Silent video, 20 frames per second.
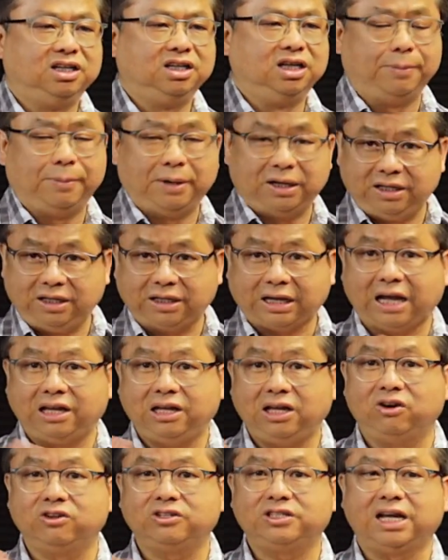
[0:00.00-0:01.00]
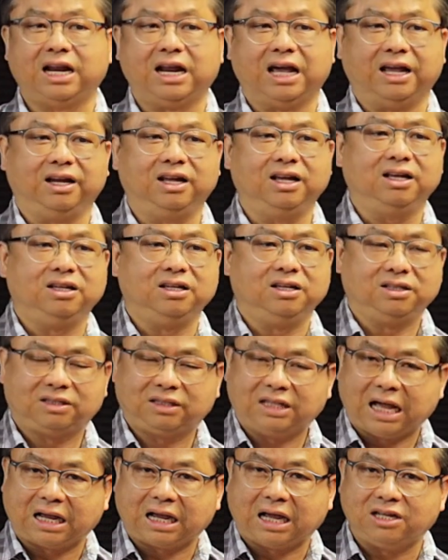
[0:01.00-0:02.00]
那么离开耶路撒冷呢，
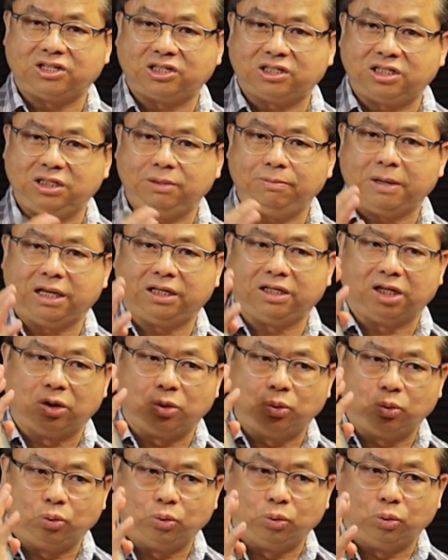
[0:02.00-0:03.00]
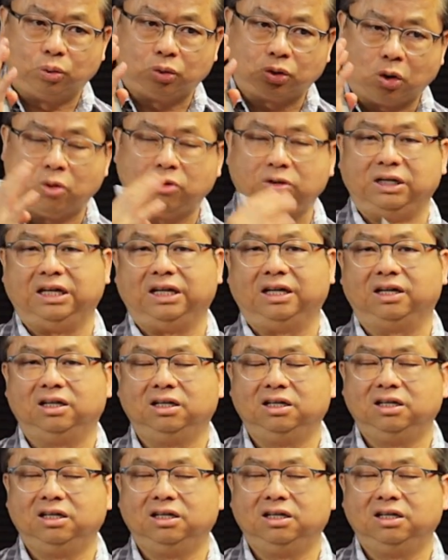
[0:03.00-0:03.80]
大概西面的五公里，